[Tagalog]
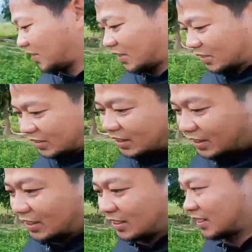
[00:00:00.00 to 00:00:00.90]
no,
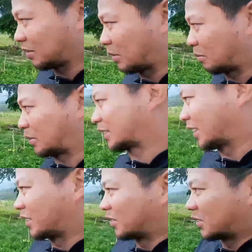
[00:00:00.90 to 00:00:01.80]
tara at
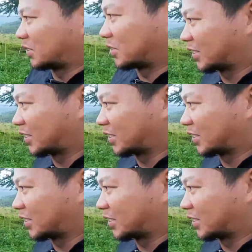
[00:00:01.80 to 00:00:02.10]
ipapasal ko kayo